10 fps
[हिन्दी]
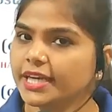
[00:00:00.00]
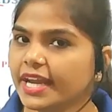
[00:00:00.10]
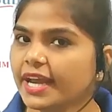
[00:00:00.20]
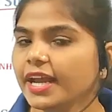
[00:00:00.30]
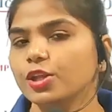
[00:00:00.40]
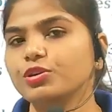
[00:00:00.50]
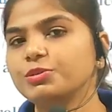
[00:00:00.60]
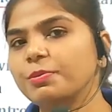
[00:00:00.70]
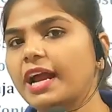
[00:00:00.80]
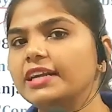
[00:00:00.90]
ठीक है
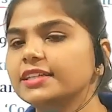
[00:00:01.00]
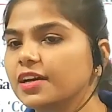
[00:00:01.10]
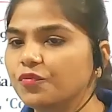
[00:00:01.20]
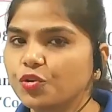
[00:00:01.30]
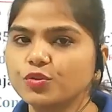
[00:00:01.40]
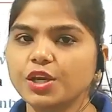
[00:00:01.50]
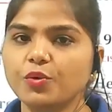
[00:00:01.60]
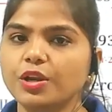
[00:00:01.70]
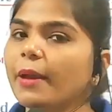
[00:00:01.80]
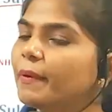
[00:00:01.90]
तो इस प्रकार से कंफ्यूज
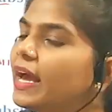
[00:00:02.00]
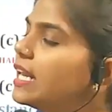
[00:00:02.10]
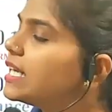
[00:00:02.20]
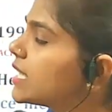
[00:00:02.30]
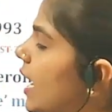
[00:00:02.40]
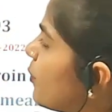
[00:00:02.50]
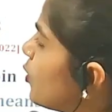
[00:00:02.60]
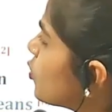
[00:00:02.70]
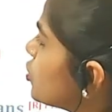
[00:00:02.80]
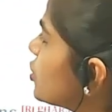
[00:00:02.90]
नहीं होना है पहले से ही
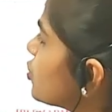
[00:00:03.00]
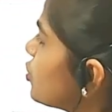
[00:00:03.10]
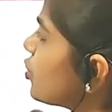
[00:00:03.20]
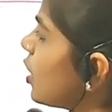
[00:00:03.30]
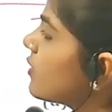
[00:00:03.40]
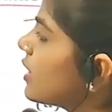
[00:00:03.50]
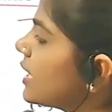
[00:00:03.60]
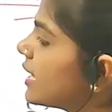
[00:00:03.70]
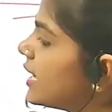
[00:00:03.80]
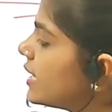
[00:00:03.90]
आप लोग क्वेश्चन को सॉल्व
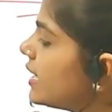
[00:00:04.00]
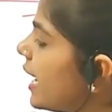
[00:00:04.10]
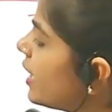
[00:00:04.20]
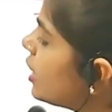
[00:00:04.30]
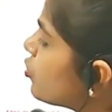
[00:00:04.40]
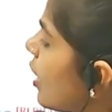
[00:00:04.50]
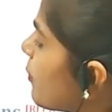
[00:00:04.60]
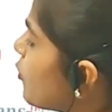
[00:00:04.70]
करके रखिए तो